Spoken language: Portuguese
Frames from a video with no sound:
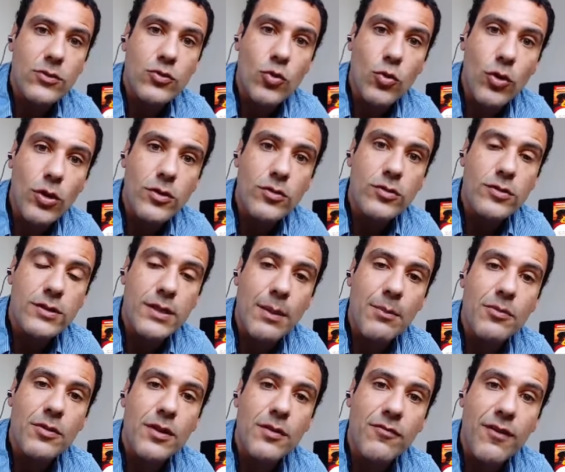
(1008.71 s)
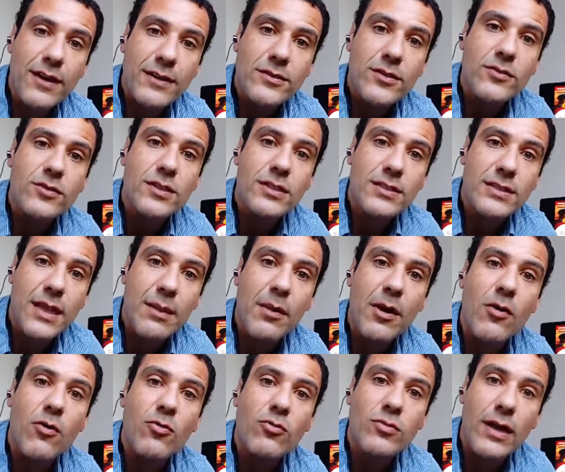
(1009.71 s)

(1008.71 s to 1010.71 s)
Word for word: todos temos que fazer o sistema